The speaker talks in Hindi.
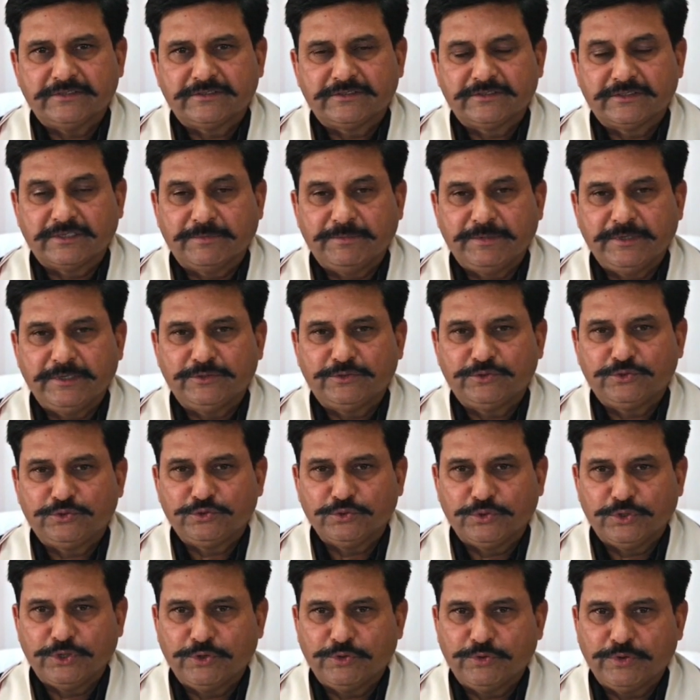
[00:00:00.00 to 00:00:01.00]
सभी
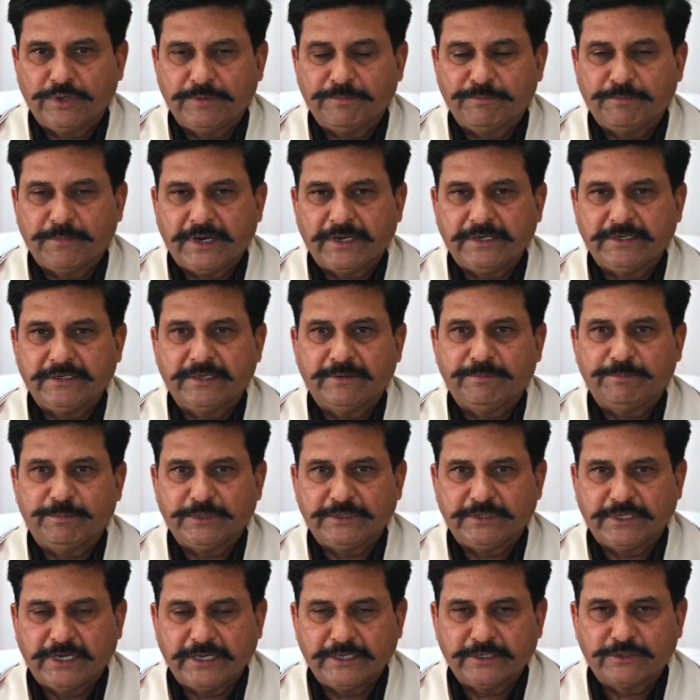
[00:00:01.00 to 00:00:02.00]
चुने हुए माननीय
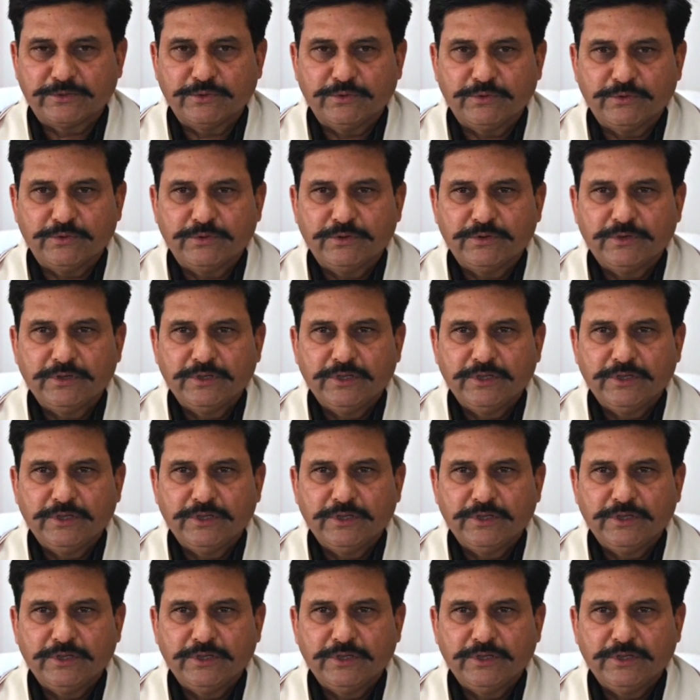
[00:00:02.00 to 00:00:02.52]
विधायकों